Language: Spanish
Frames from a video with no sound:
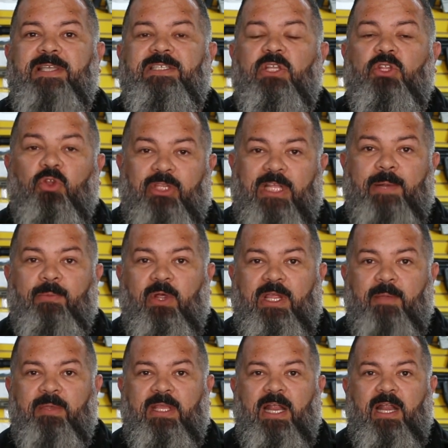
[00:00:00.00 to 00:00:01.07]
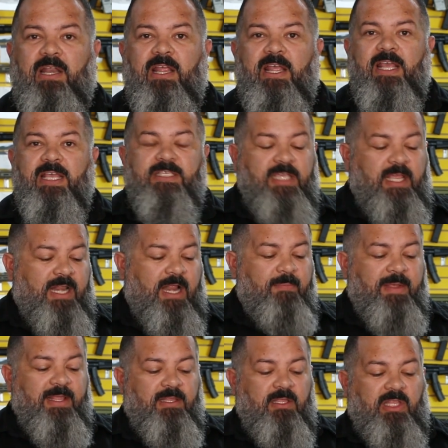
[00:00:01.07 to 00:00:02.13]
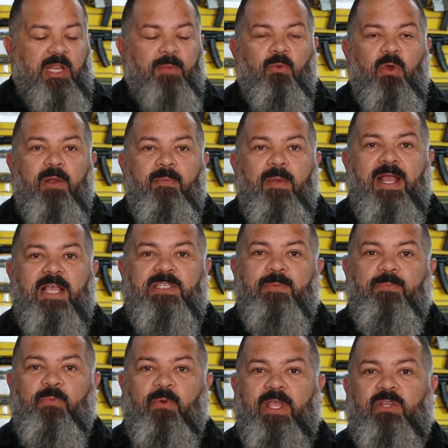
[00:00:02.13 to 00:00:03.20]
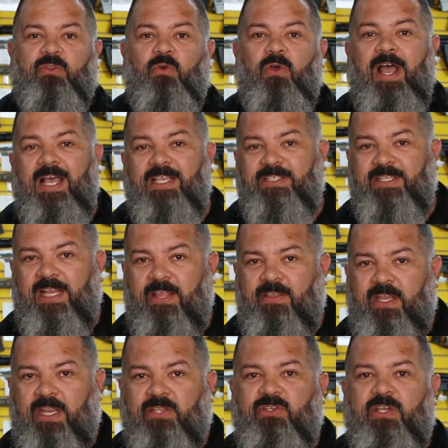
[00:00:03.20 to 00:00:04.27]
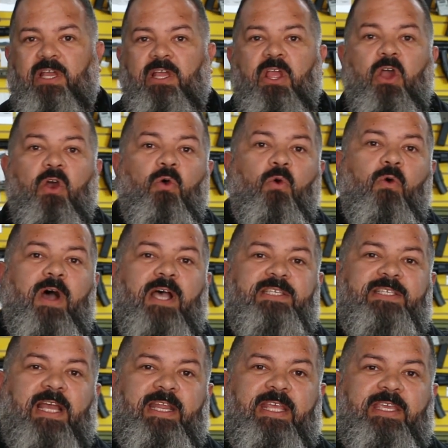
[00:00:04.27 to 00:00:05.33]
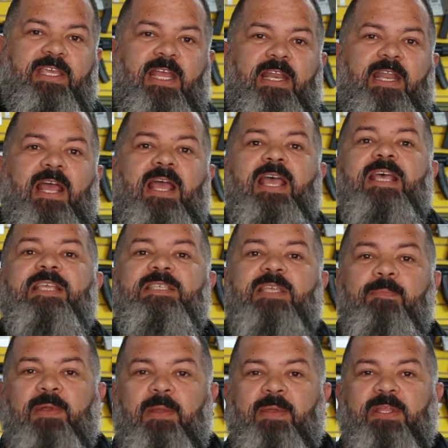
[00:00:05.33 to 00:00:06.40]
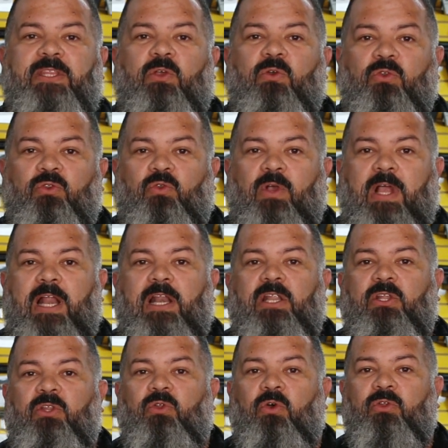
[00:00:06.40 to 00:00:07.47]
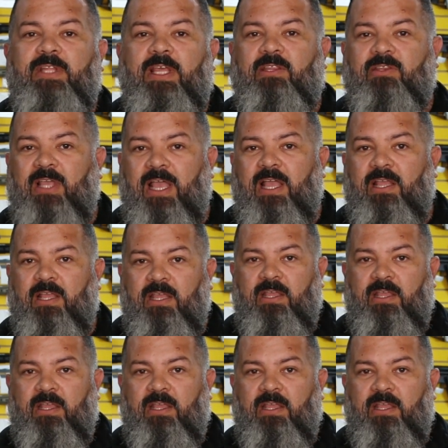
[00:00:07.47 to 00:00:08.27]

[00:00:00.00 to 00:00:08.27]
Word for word: bes no tenemos que mirar si realmente tenemos el magazine puesto hacia la derecha o hacia la izquierda, simplemente con tocar dónde está